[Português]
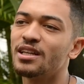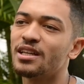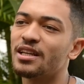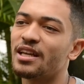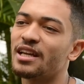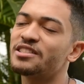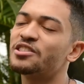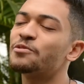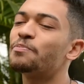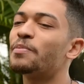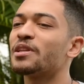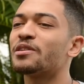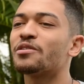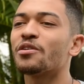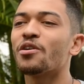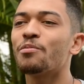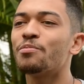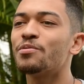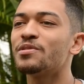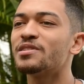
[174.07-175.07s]
que é de
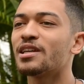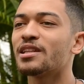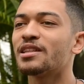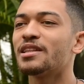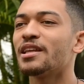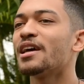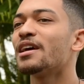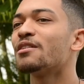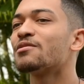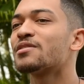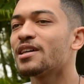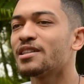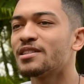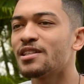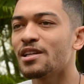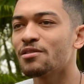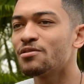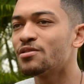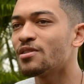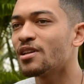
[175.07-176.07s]
Petrópolis até os
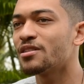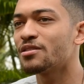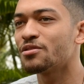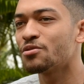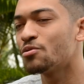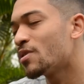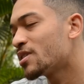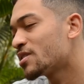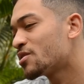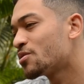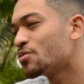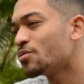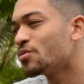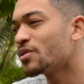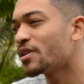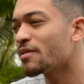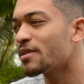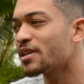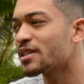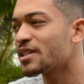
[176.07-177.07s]
Castelos do Açu,
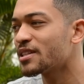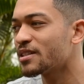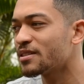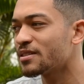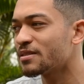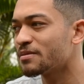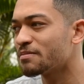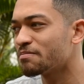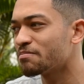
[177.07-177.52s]
que é uma,